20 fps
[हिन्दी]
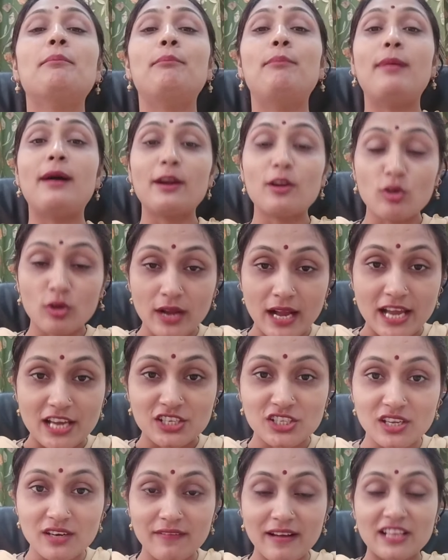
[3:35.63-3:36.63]
बड़ों का
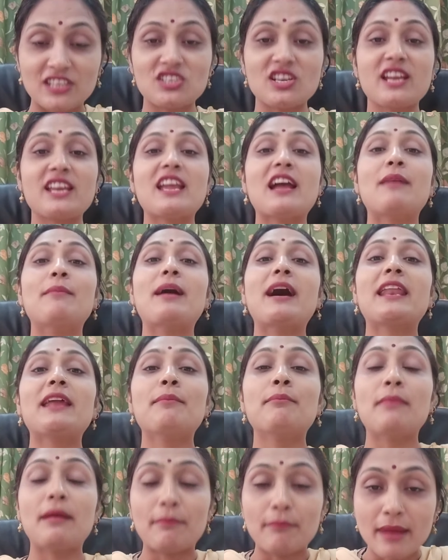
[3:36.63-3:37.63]
आशीर्वाद चाहिए हमारे
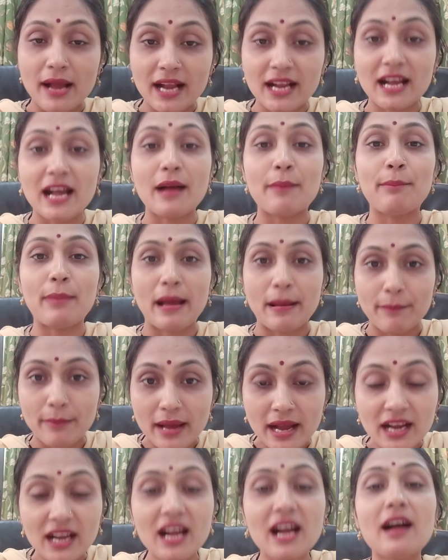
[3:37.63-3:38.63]
मम्मा का
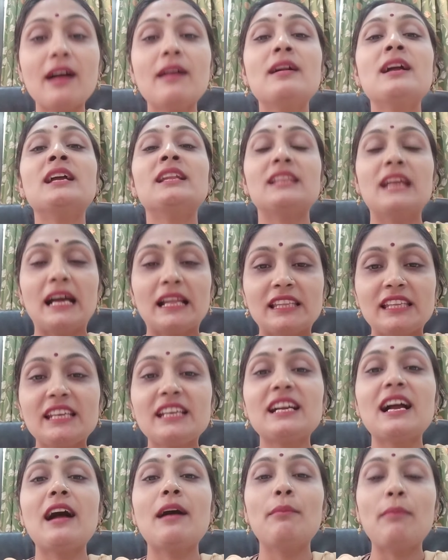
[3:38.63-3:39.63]
पापा का दादी
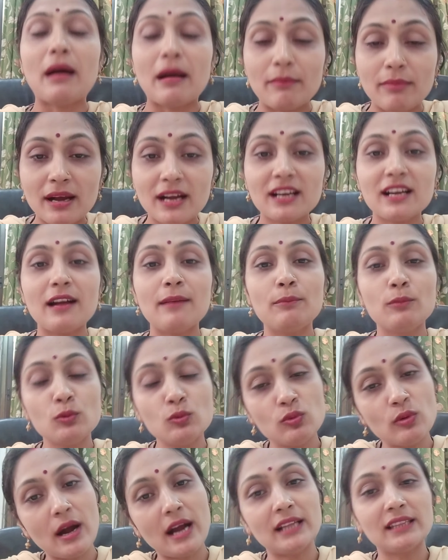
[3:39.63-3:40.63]
का बाबा का
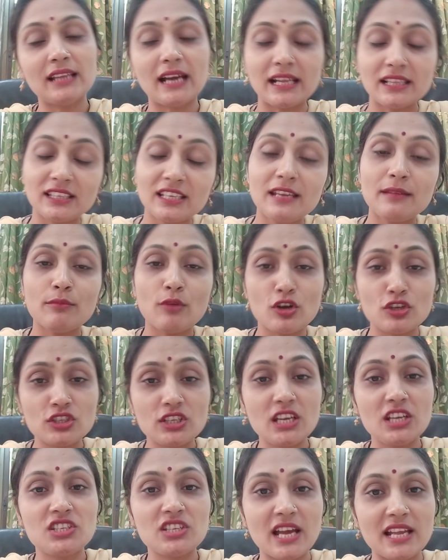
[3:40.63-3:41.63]
बुआ दादी
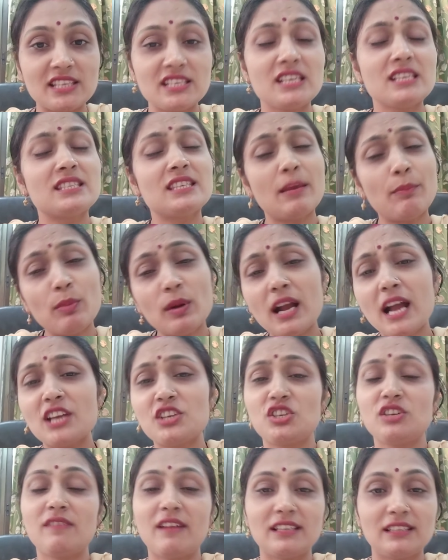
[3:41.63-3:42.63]
मौसी चाची सबका
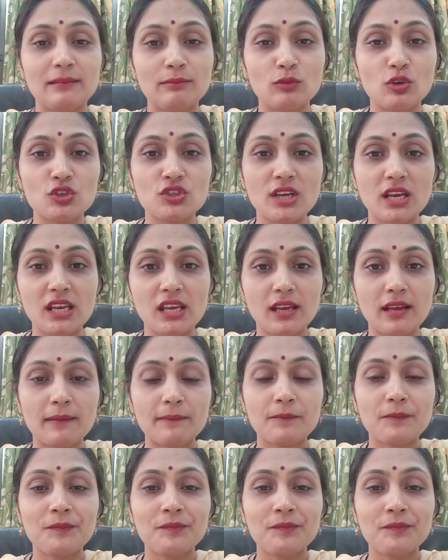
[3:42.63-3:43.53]
आशीर्वाद हमको चाहिए